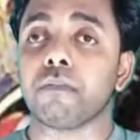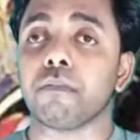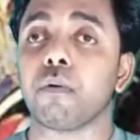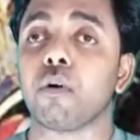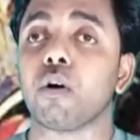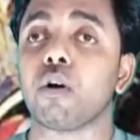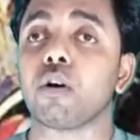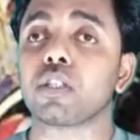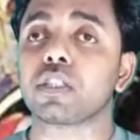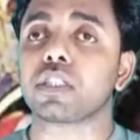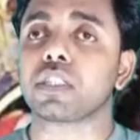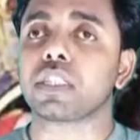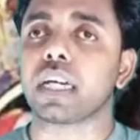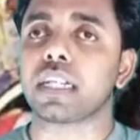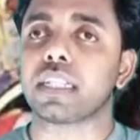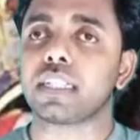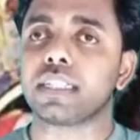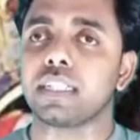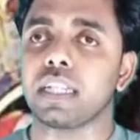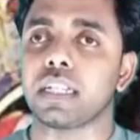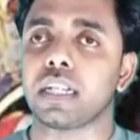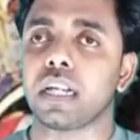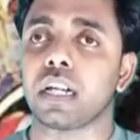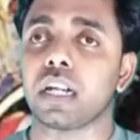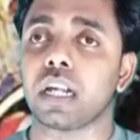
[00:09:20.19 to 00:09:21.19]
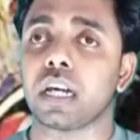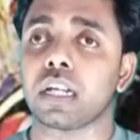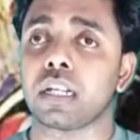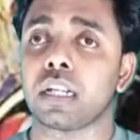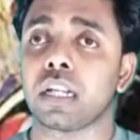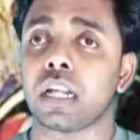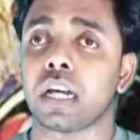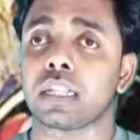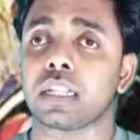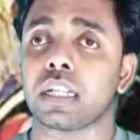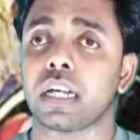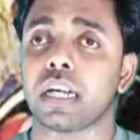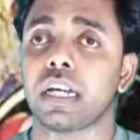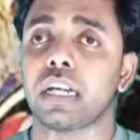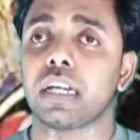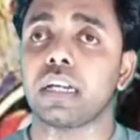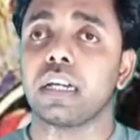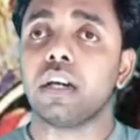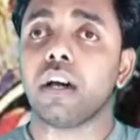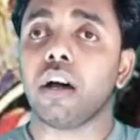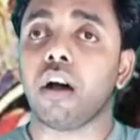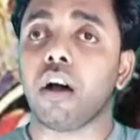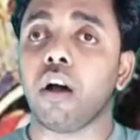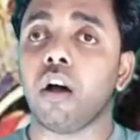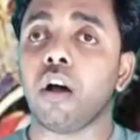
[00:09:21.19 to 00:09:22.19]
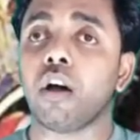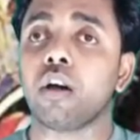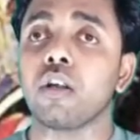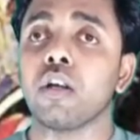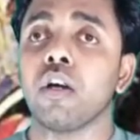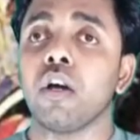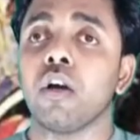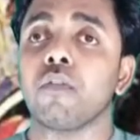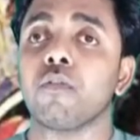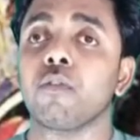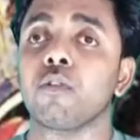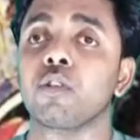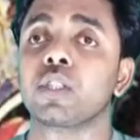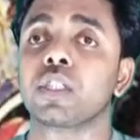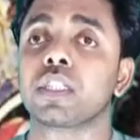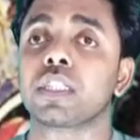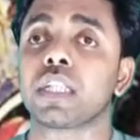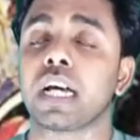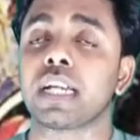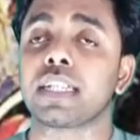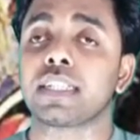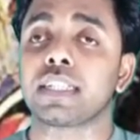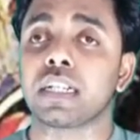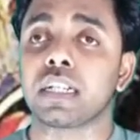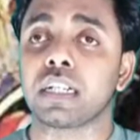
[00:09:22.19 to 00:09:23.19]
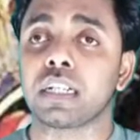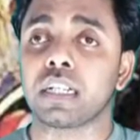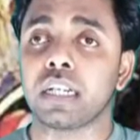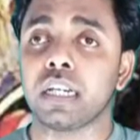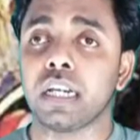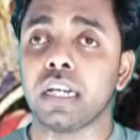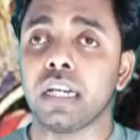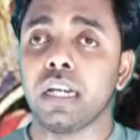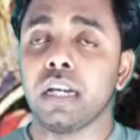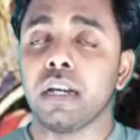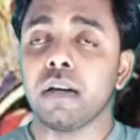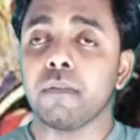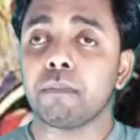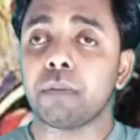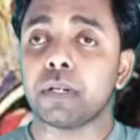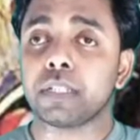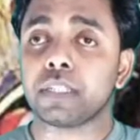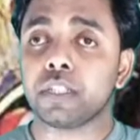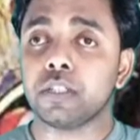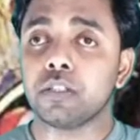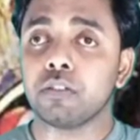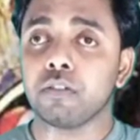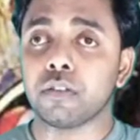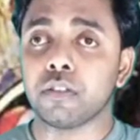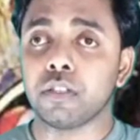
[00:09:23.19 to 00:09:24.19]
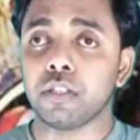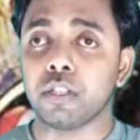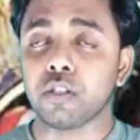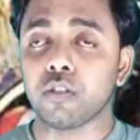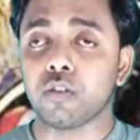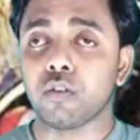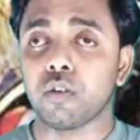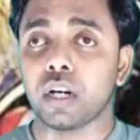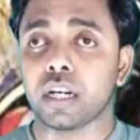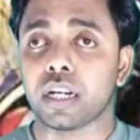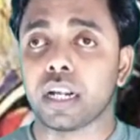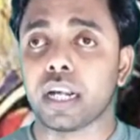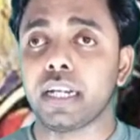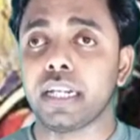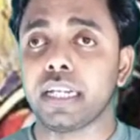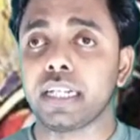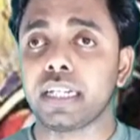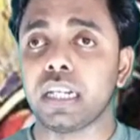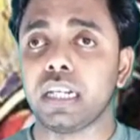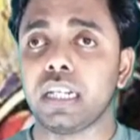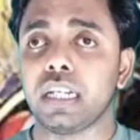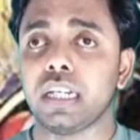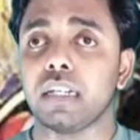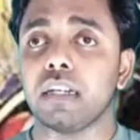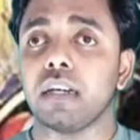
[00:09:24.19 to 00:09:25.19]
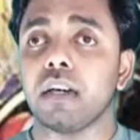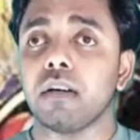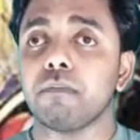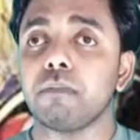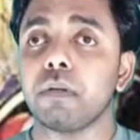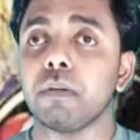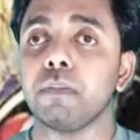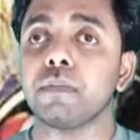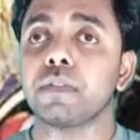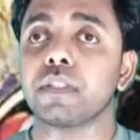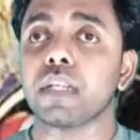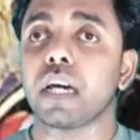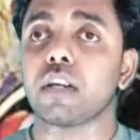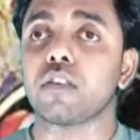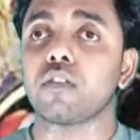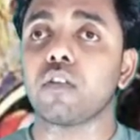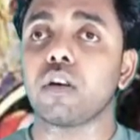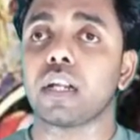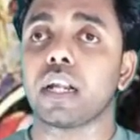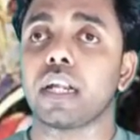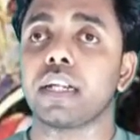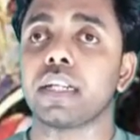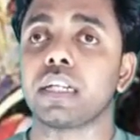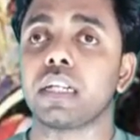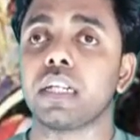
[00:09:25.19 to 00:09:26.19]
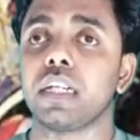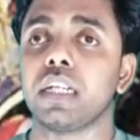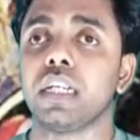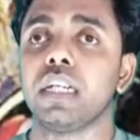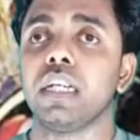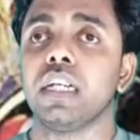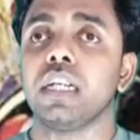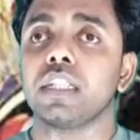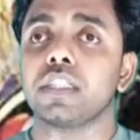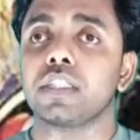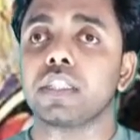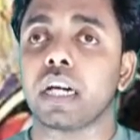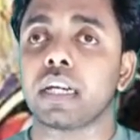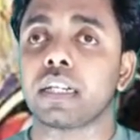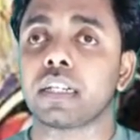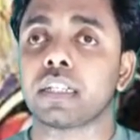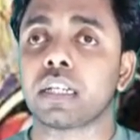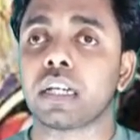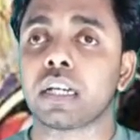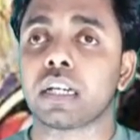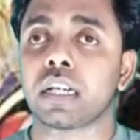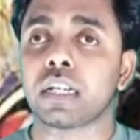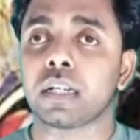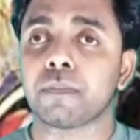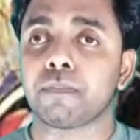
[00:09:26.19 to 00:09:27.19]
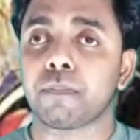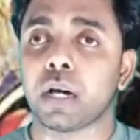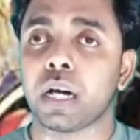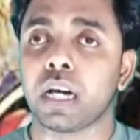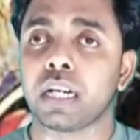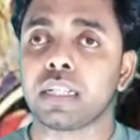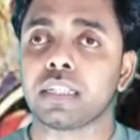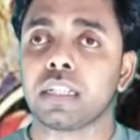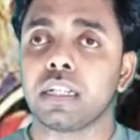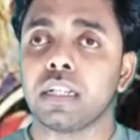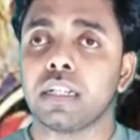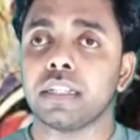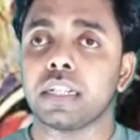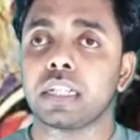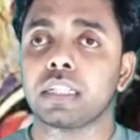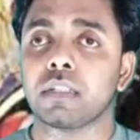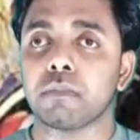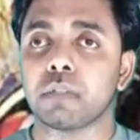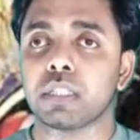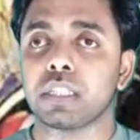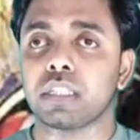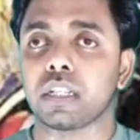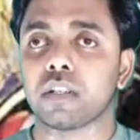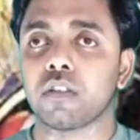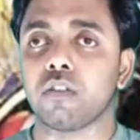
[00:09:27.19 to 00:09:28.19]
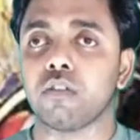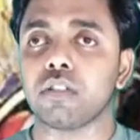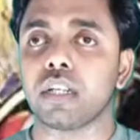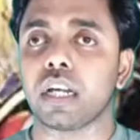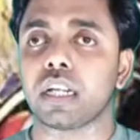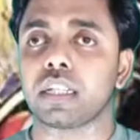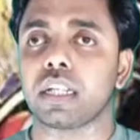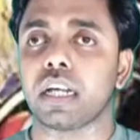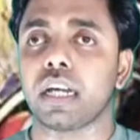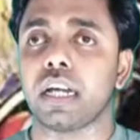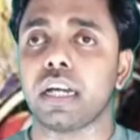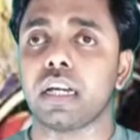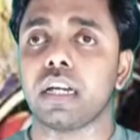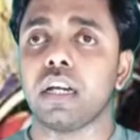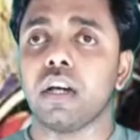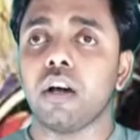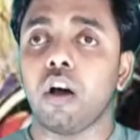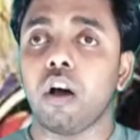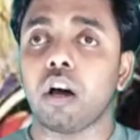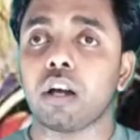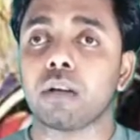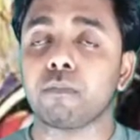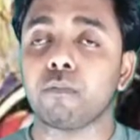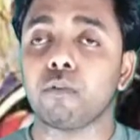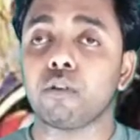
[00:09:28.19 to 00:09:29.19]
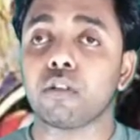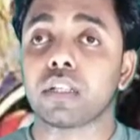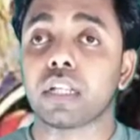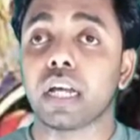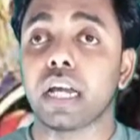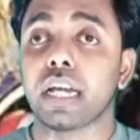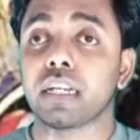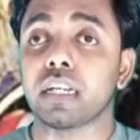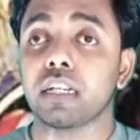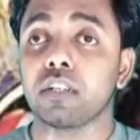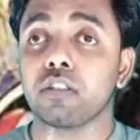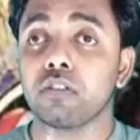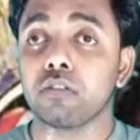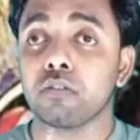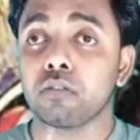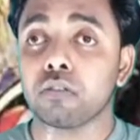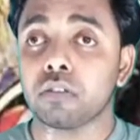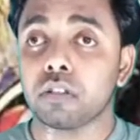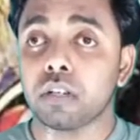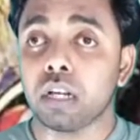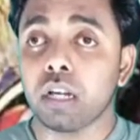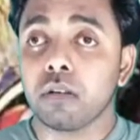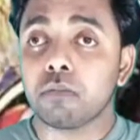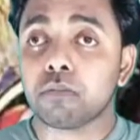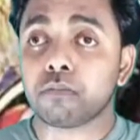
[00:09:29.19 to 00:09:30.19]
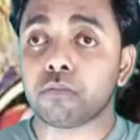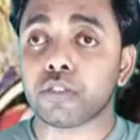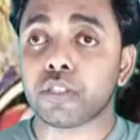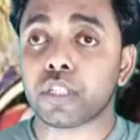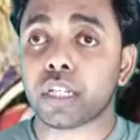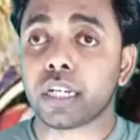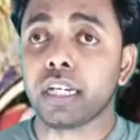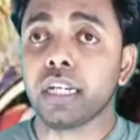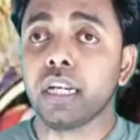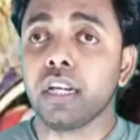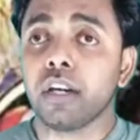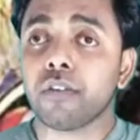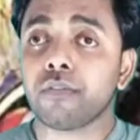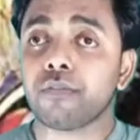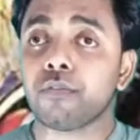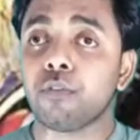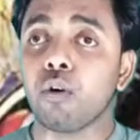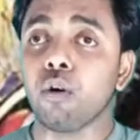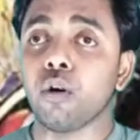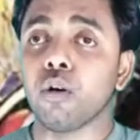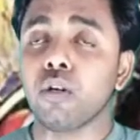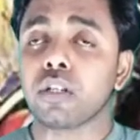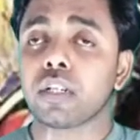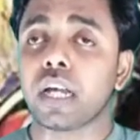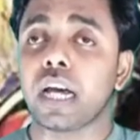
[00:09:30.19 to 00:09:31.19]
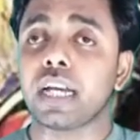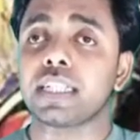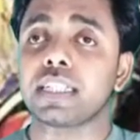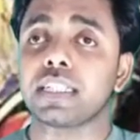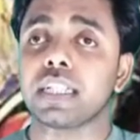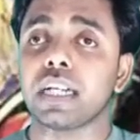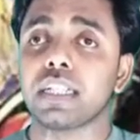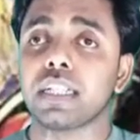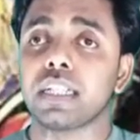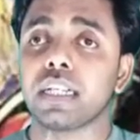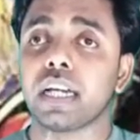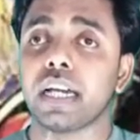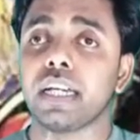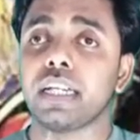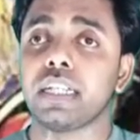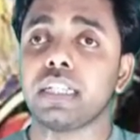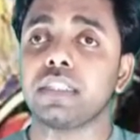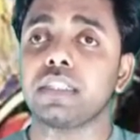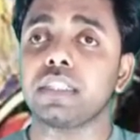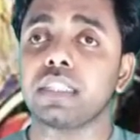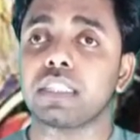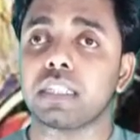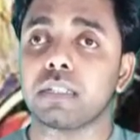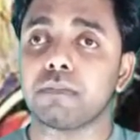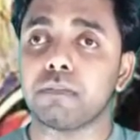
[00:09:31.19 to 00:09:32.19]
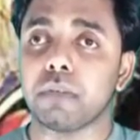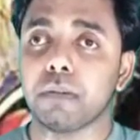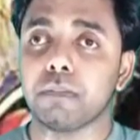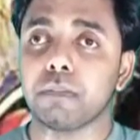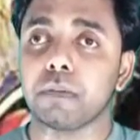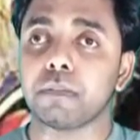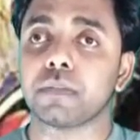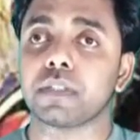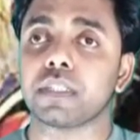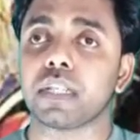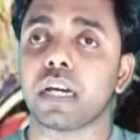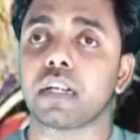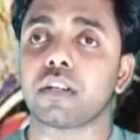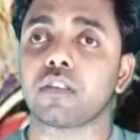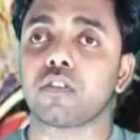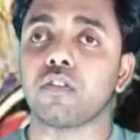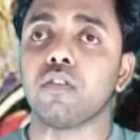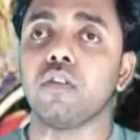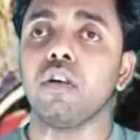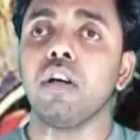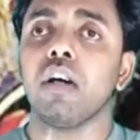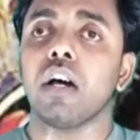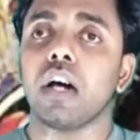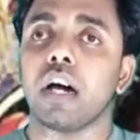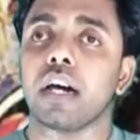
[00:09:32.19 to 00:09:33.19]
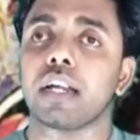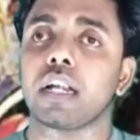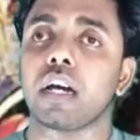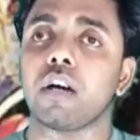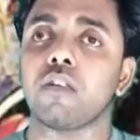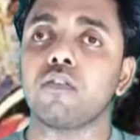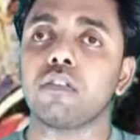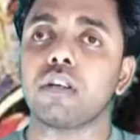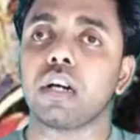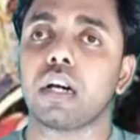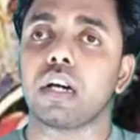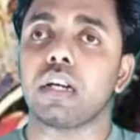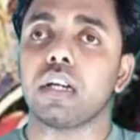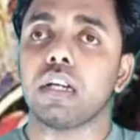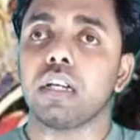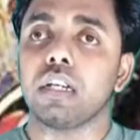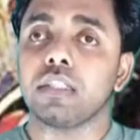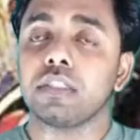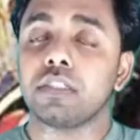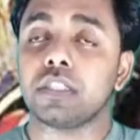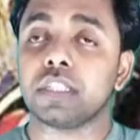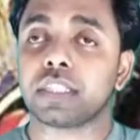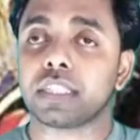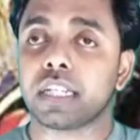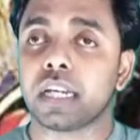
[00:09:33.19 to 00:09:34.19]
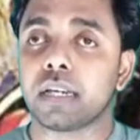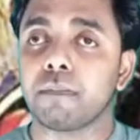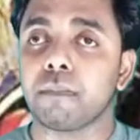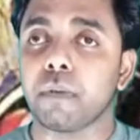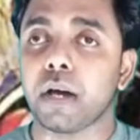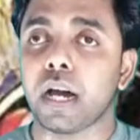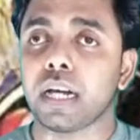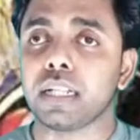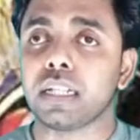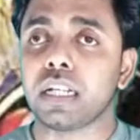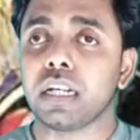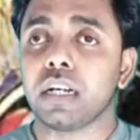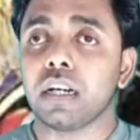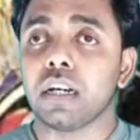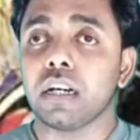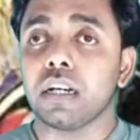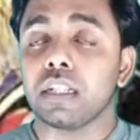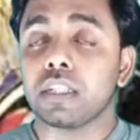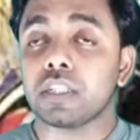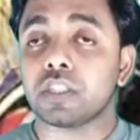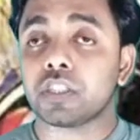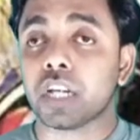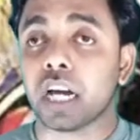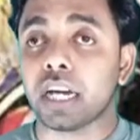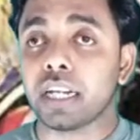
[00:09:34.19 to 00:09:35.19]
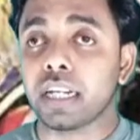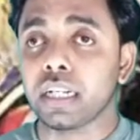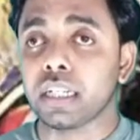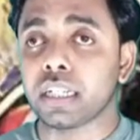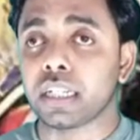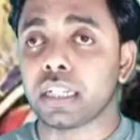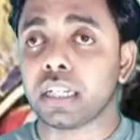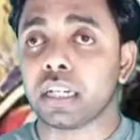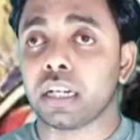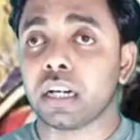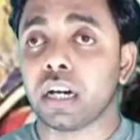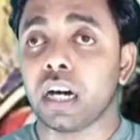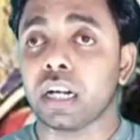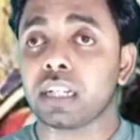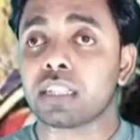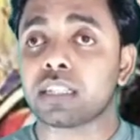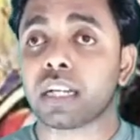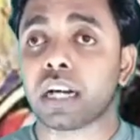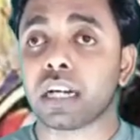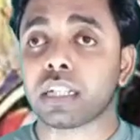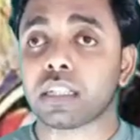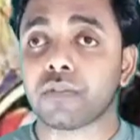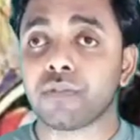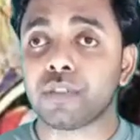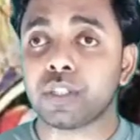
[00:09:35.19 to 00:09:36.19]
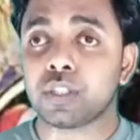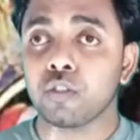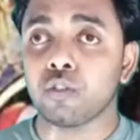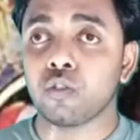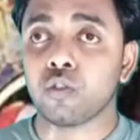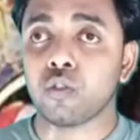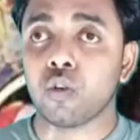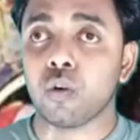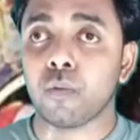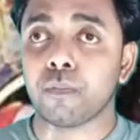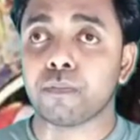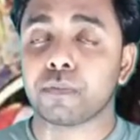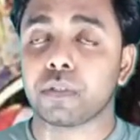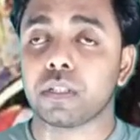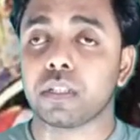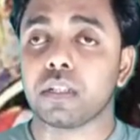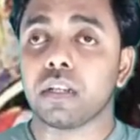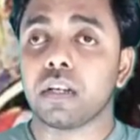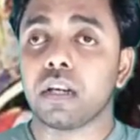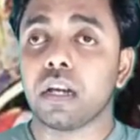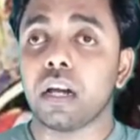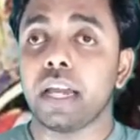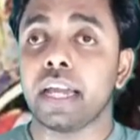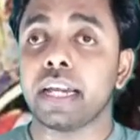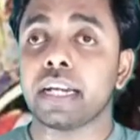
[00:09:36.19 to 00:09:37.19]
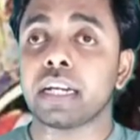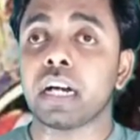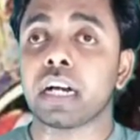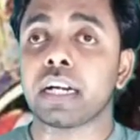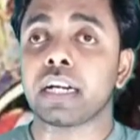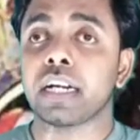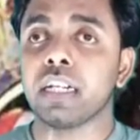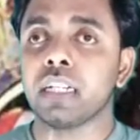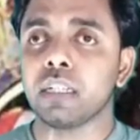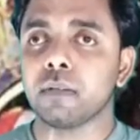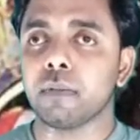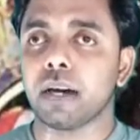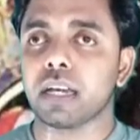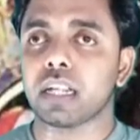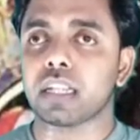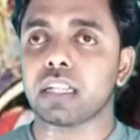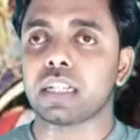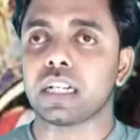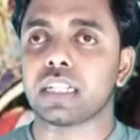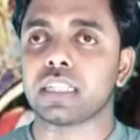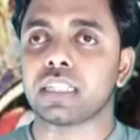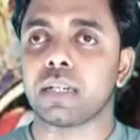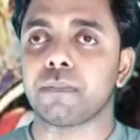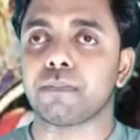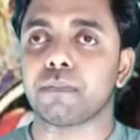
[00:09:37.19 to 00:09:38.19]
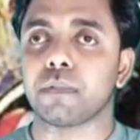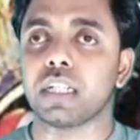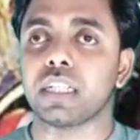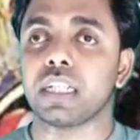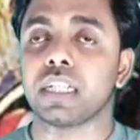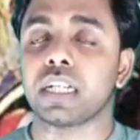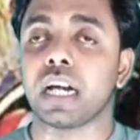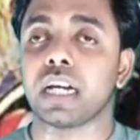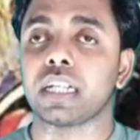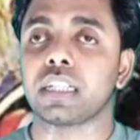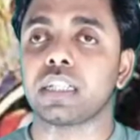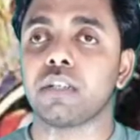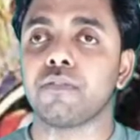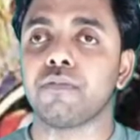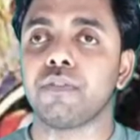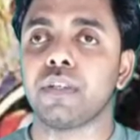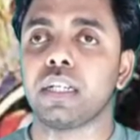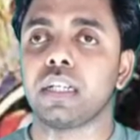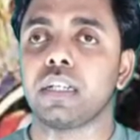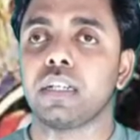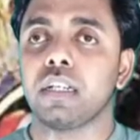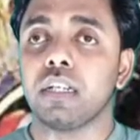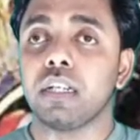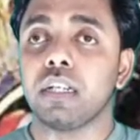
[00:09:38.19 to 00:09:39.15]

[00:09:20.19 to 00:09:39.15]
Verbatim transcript: बहुत सारी सेना ला, लाता है और वो शासक के प्रतिद्वंदियों को हराने के लिए बिमसार को हराने के लिए चाणक्य के पास नतमस्तक हो जाता है और बोलता है कि मुझे वो रास्ता दिखाइए जिससे मैं बिमसार को हराऊंगा जिसके बाद चाणक्य अर्थात विष्णुगुप्त एक अखंड भारत का सपना दिखाते हुए